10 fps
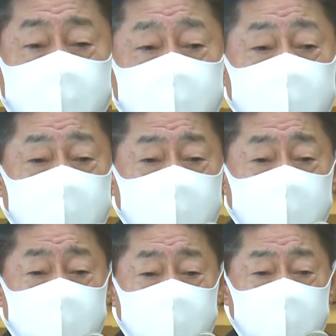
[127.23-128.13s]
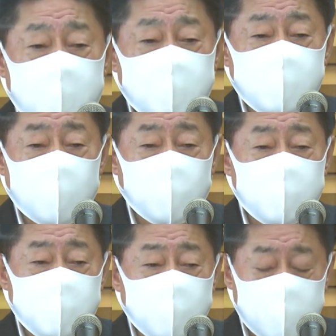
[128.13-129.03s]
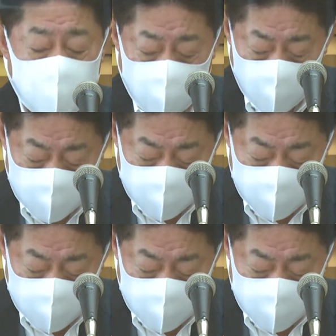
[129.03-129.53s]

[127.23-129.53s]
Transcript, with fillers: え重要土地調査法